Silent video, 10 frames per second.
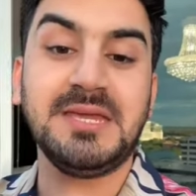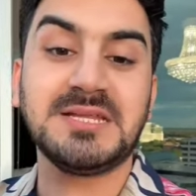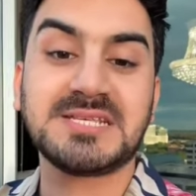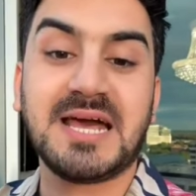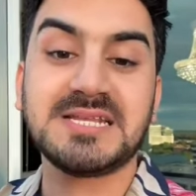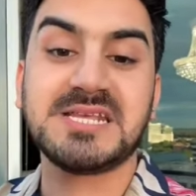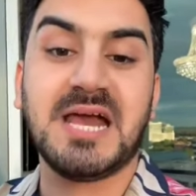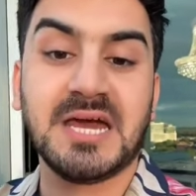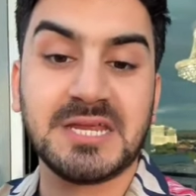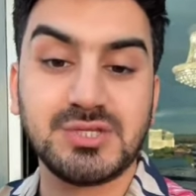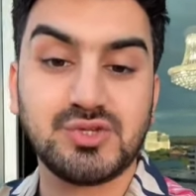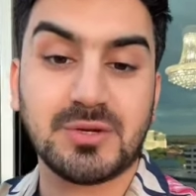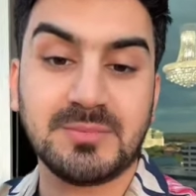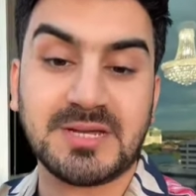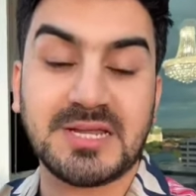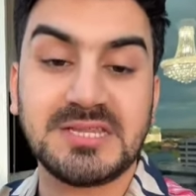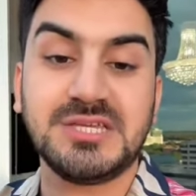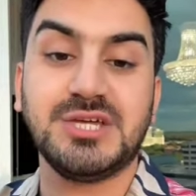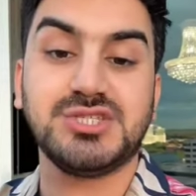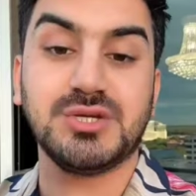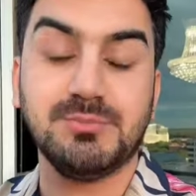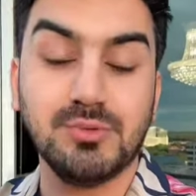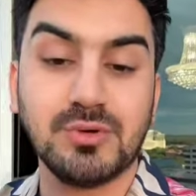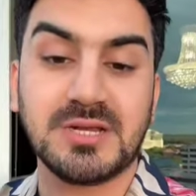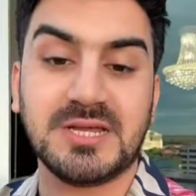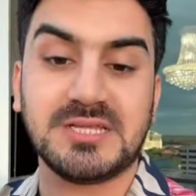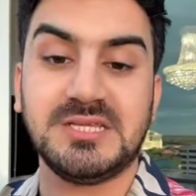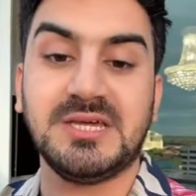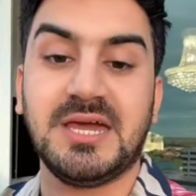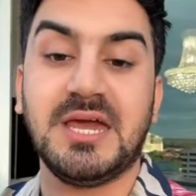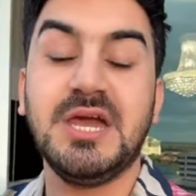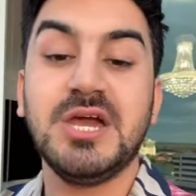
इंसान से हर एक जुर्म कराती है जब भूख लगती है